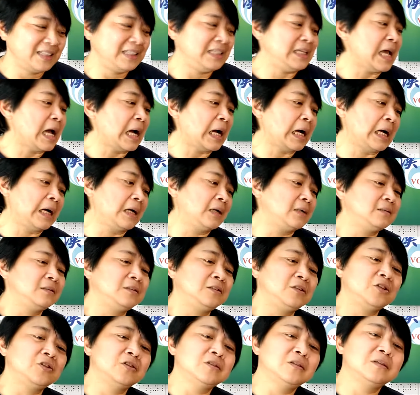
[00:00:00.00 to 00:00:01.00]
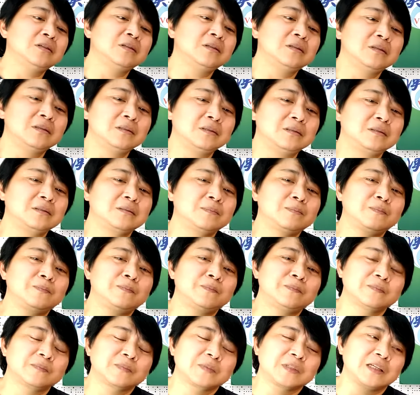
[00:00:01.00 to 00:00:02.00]
一样啊，你就是
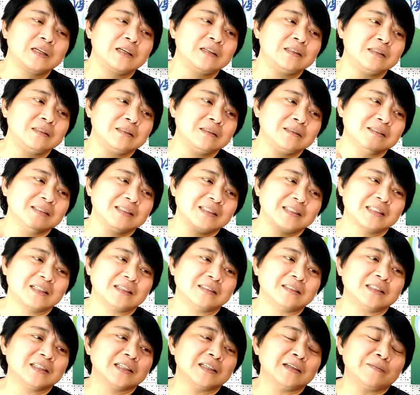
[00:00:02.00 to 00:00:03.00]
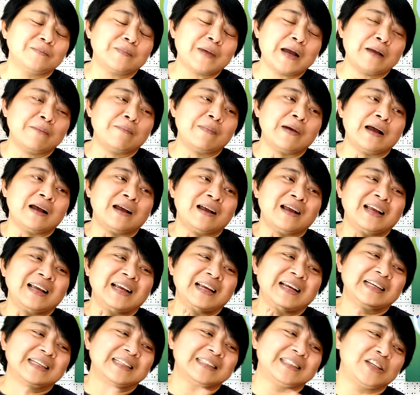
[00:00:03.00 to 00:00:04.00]
跟神社拜拜，求一
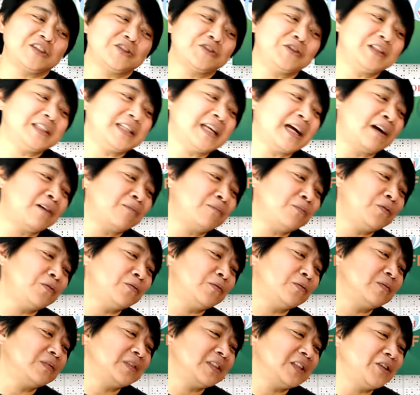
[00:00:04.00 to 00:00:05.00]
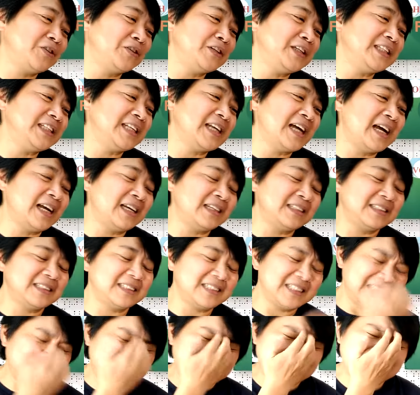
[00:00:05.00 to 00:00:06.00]
张谱，求一张，求一张。
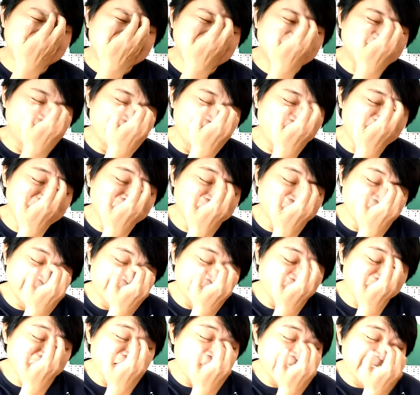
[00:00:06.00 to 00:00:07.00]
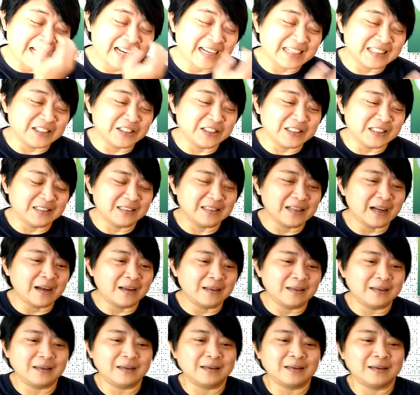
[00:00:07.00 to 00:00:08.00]
其实也不用求啦，他就是
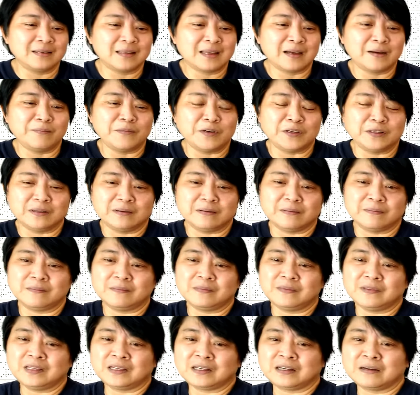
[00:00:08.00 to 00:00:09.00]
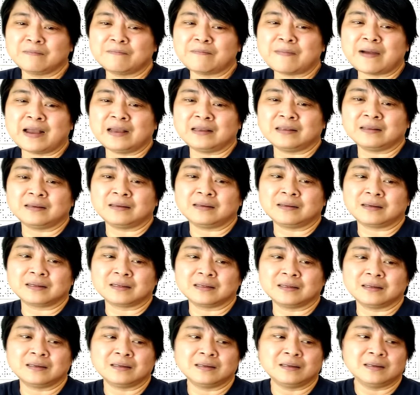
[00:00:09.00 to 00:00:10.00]
到那个他们的那个卖的那
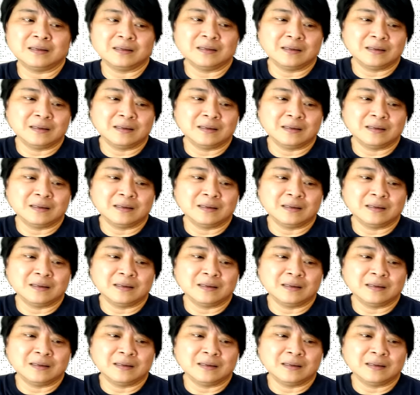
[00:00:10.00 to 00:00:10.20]
个